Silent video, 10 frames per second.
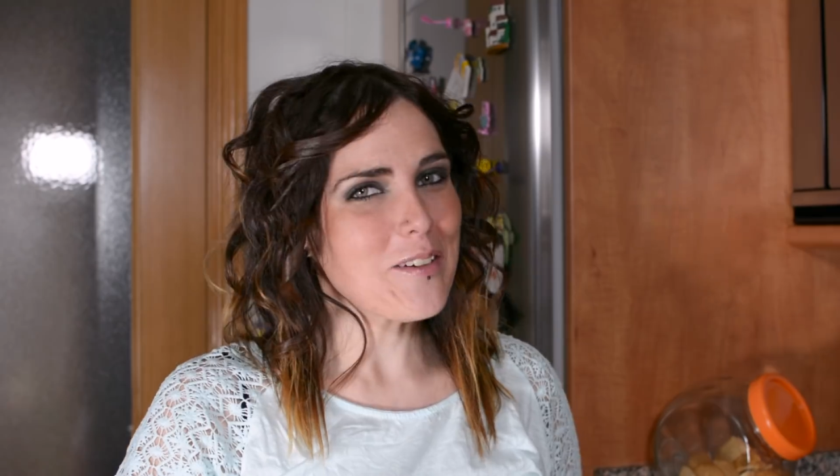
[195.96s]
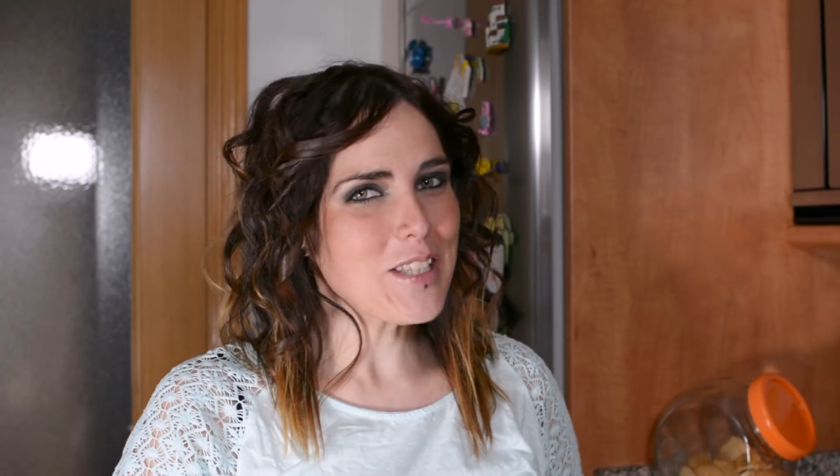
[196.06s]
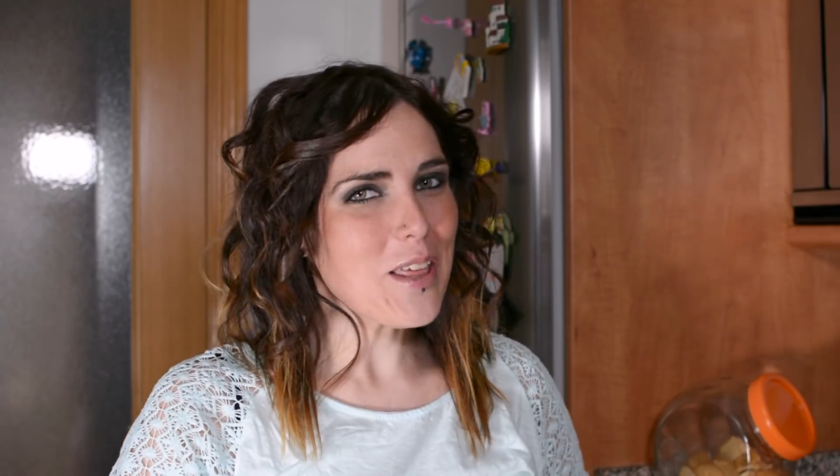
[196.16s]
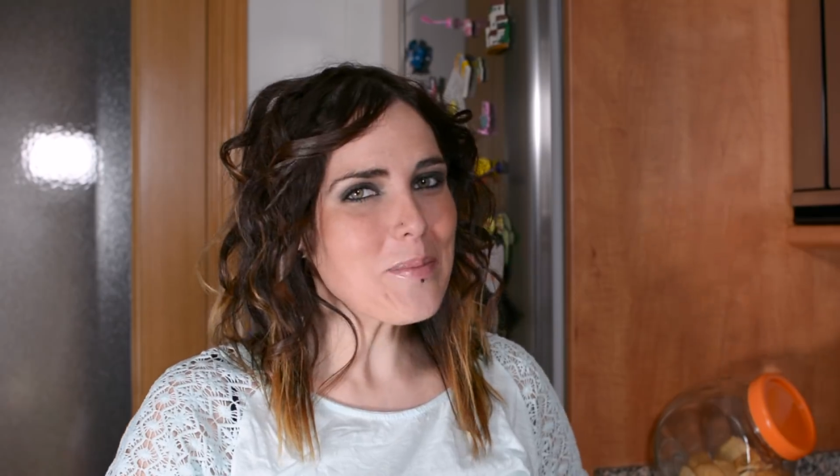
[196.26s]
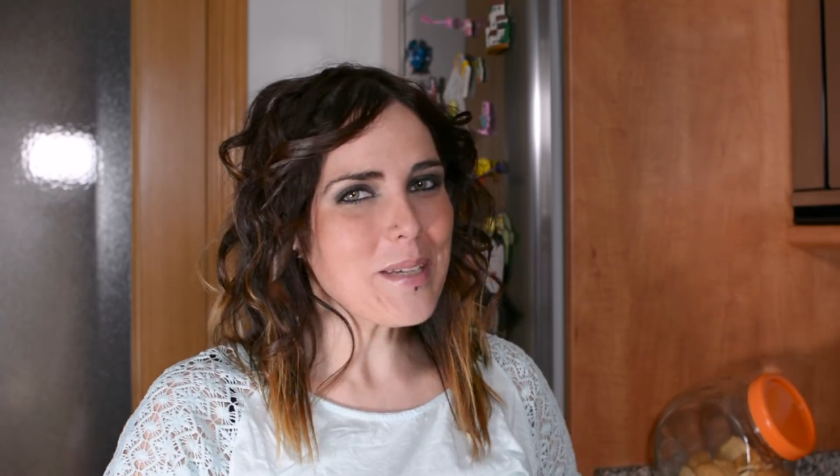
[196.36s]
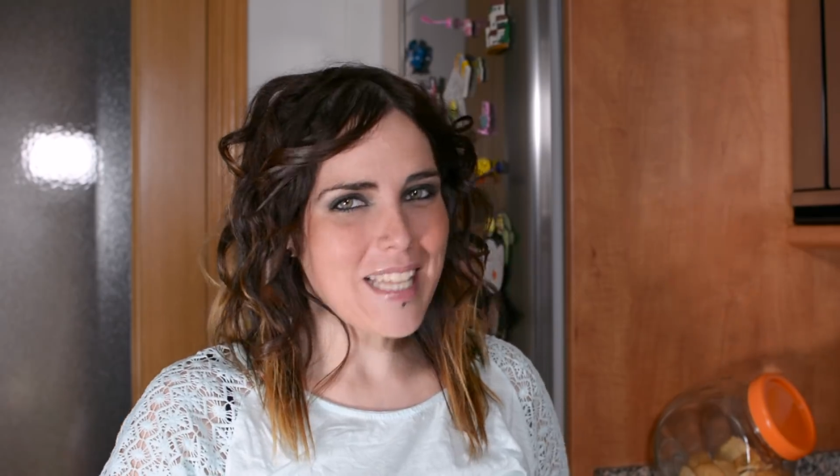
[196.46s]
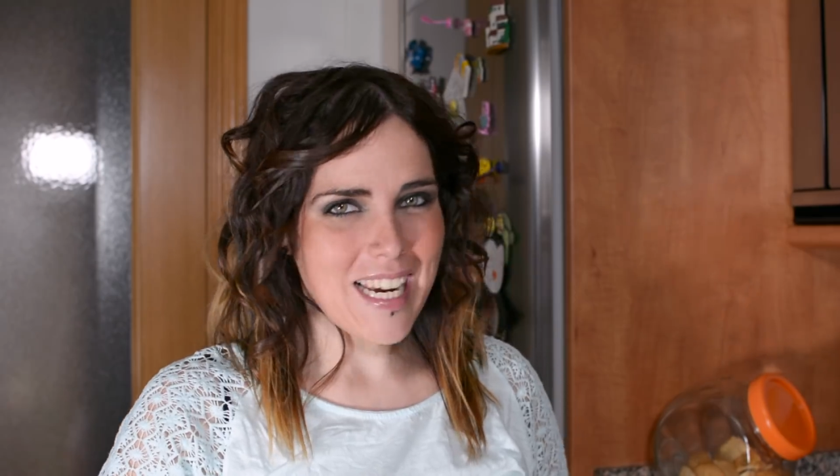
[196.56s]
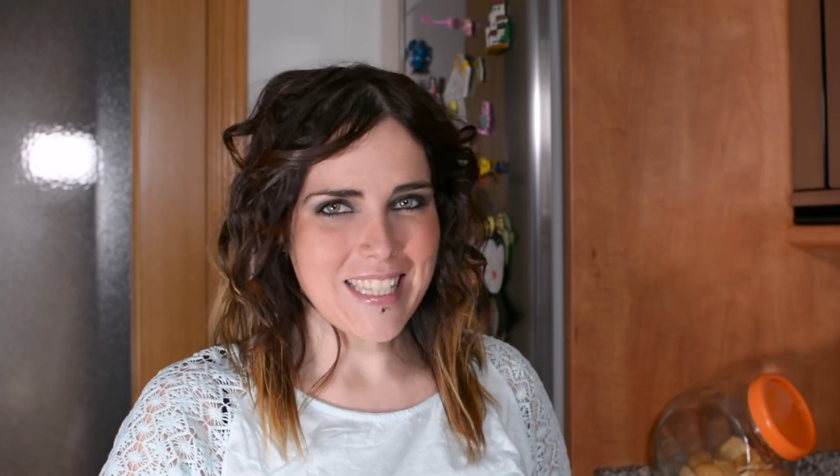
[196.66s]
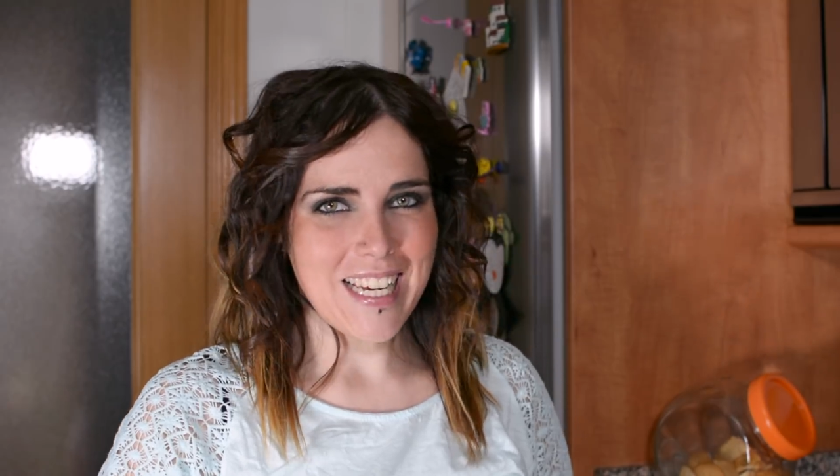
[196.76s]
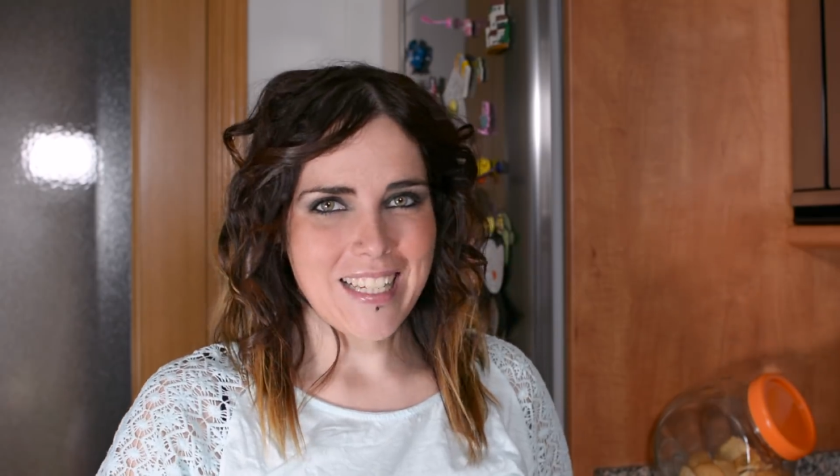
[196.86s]
gustado mi
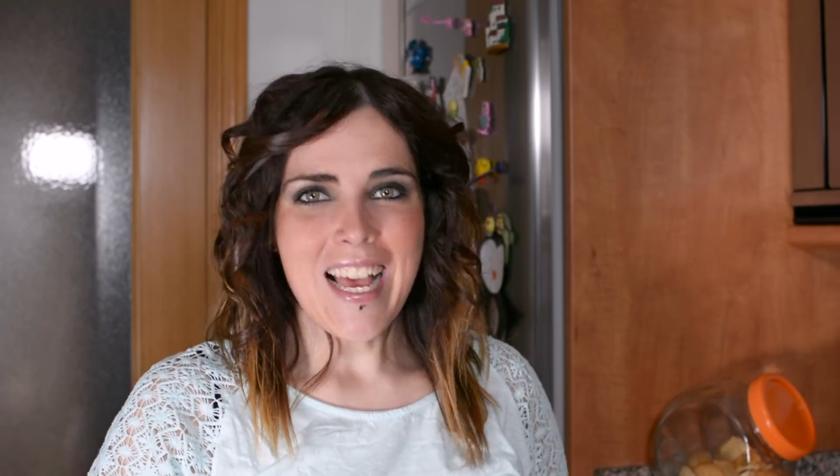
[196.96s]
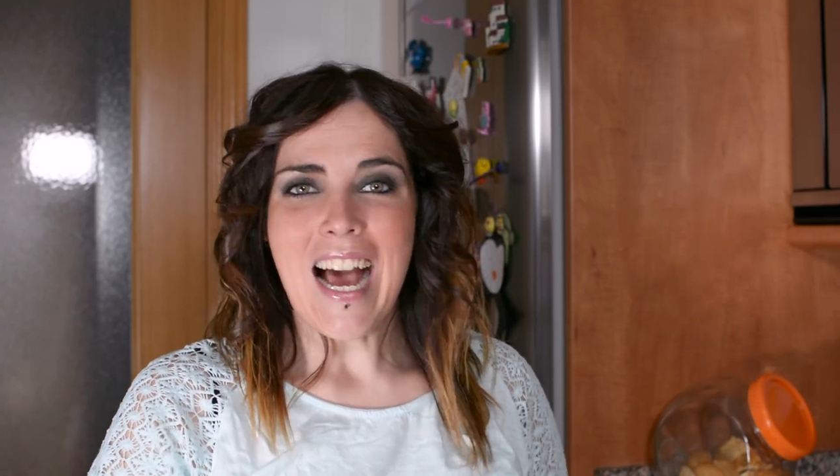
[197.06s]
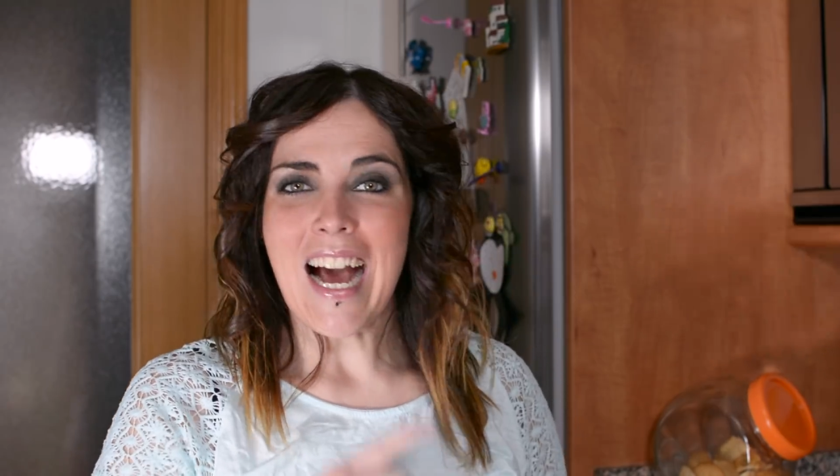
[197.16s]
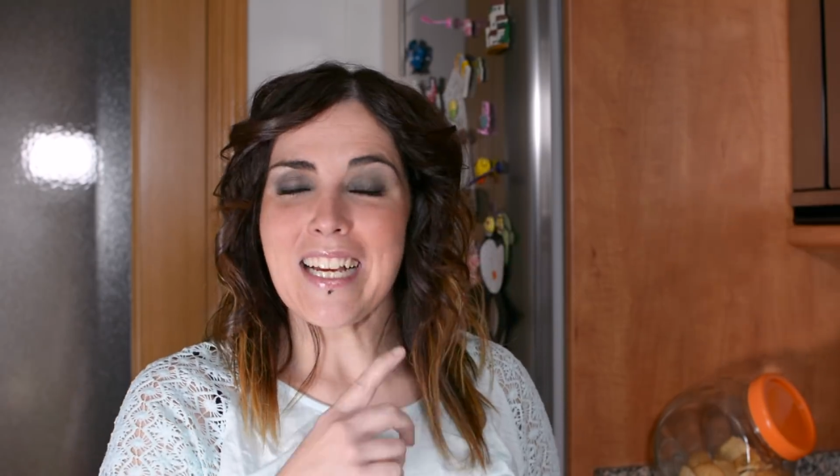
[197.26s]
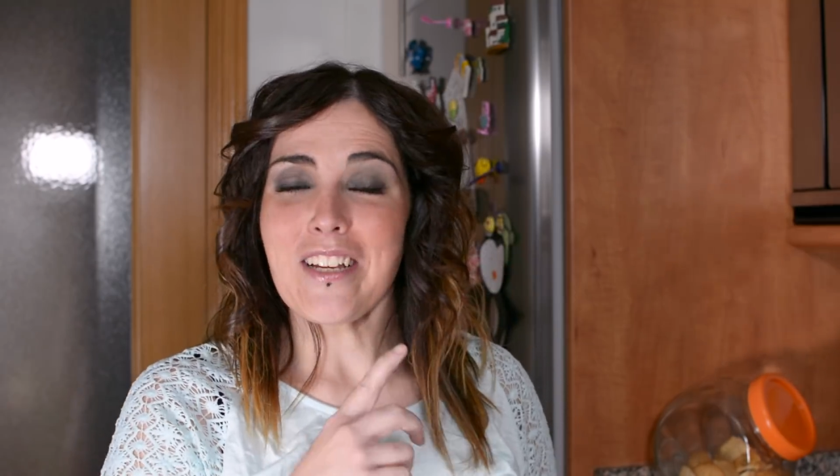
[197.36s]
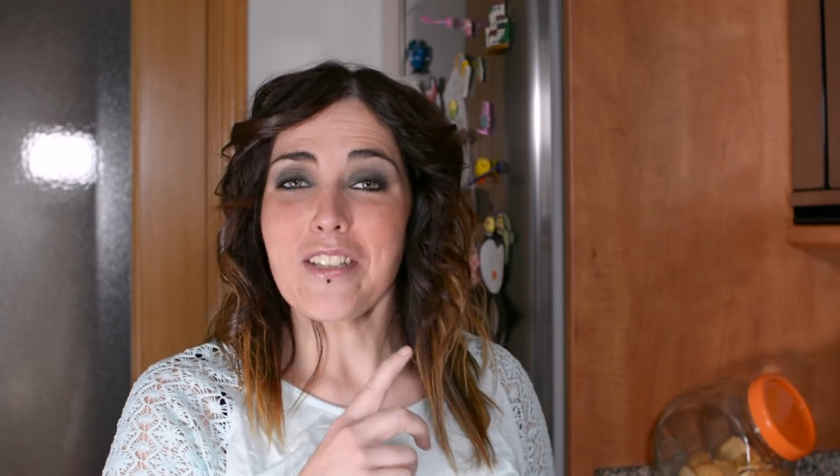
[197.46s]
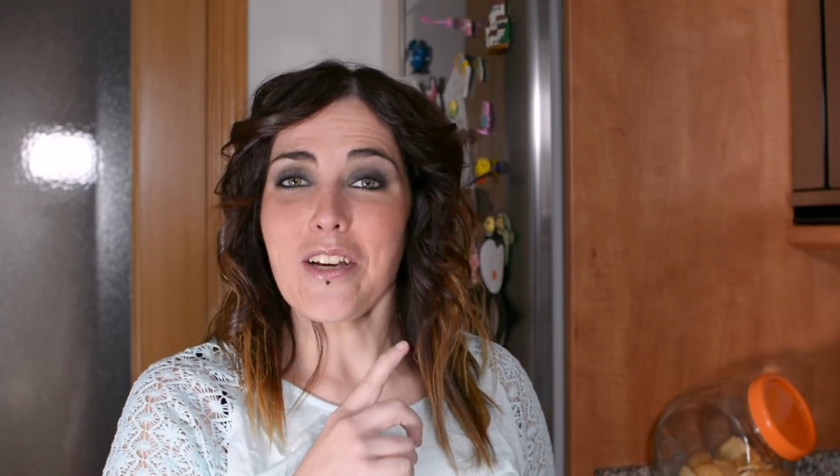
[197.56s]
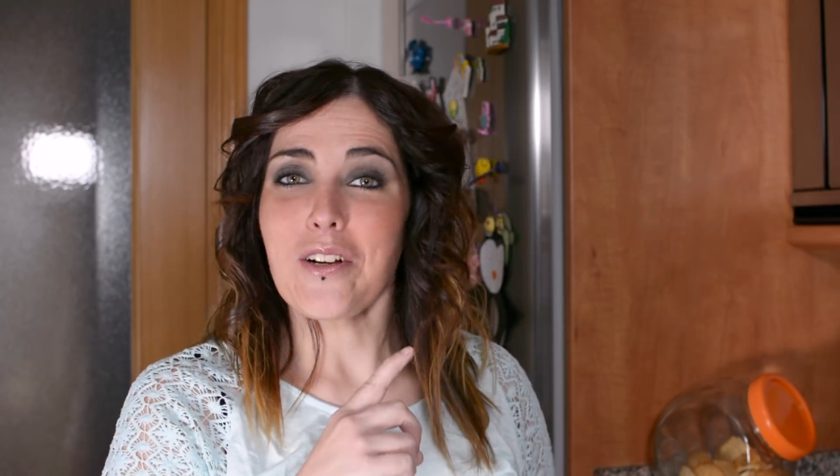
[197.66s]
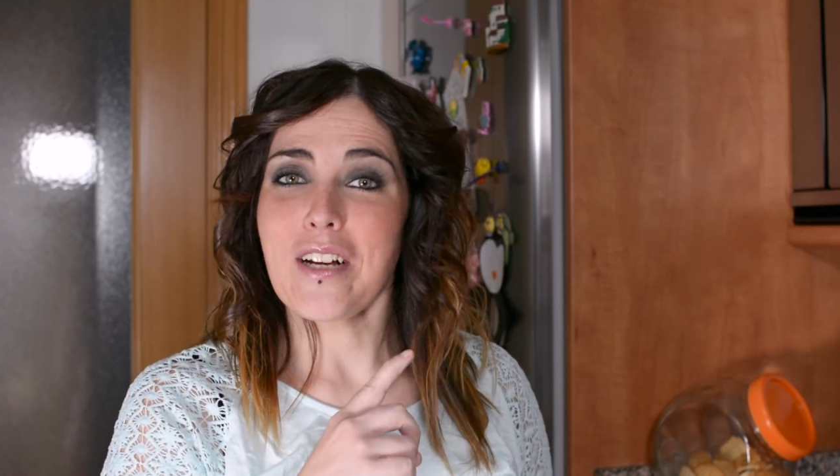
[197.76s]
tarta. Aquí os dejo el